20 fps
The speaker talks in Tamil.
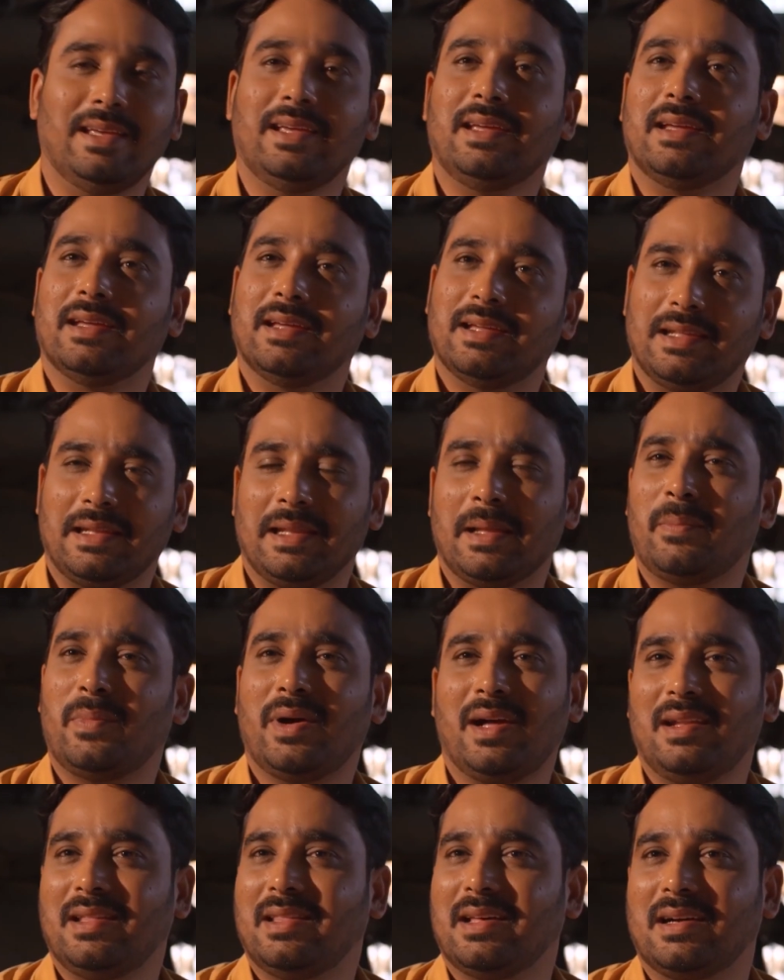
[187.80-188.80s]
அது
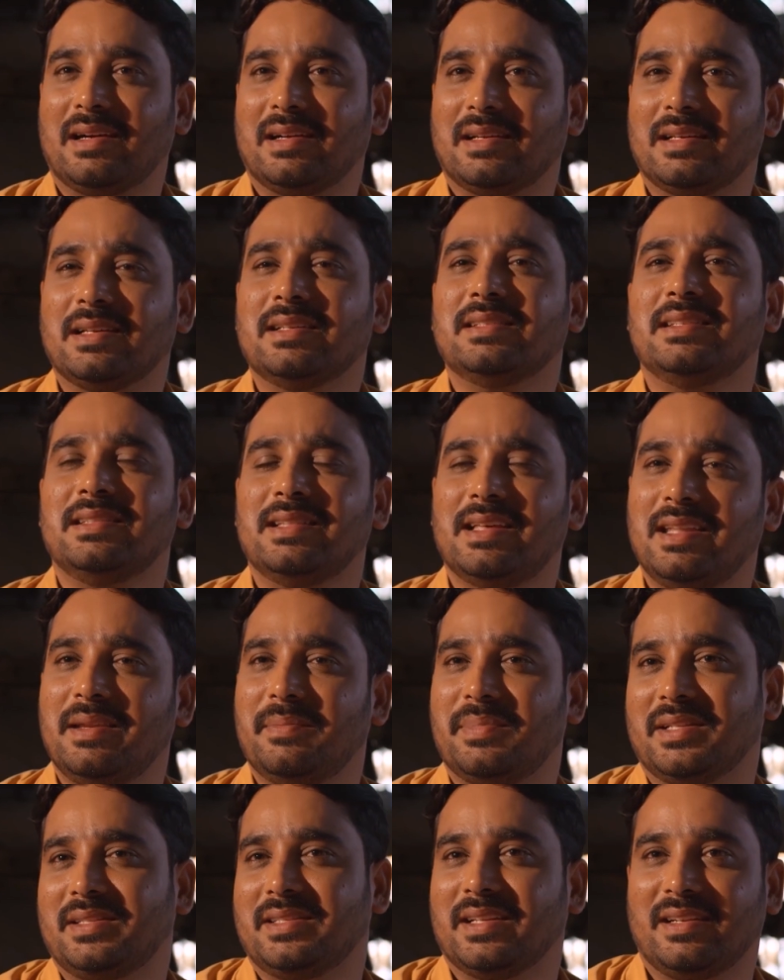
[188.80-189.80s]
நம்ம ஆளு தான்
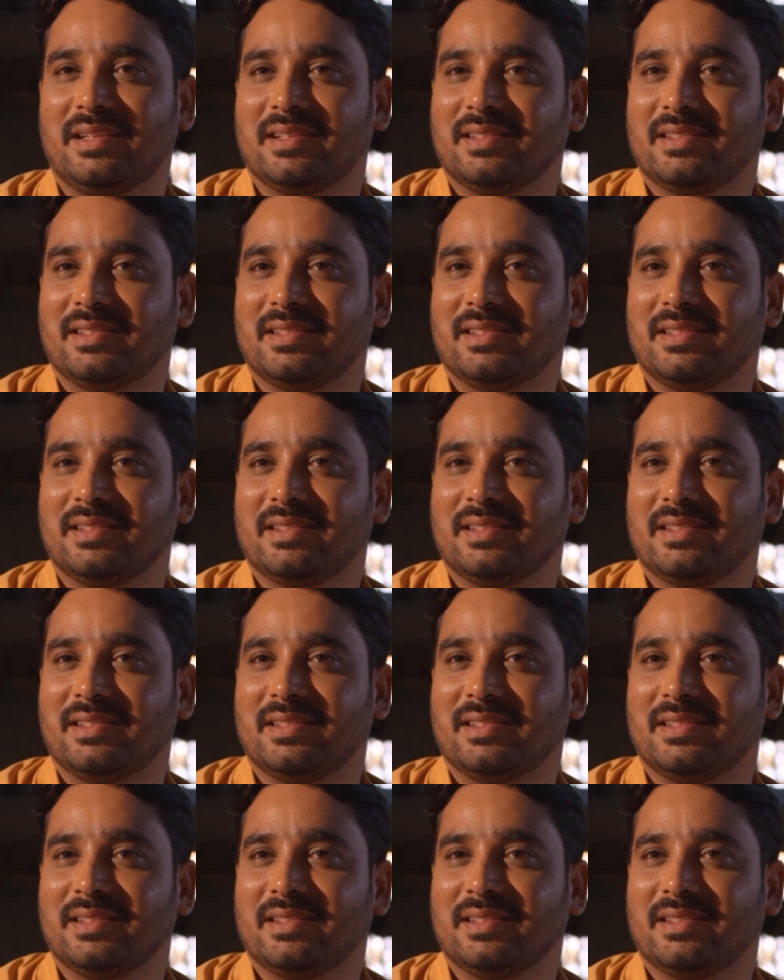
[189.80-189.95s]
சிந்தாரிப்பேட்டு